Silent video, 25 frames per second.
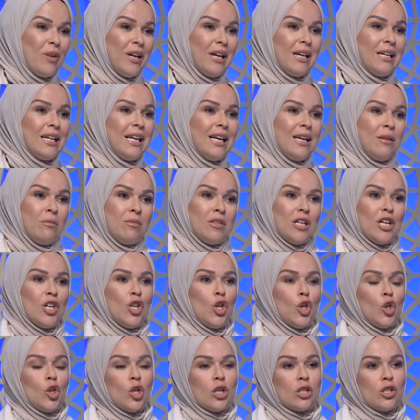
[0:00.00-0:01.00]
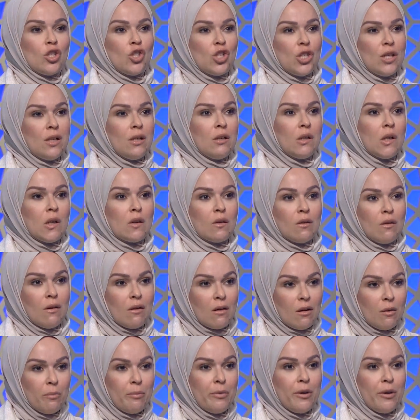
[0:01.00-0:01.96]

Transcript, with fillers: احنا امتى نقدر نشيل النظاره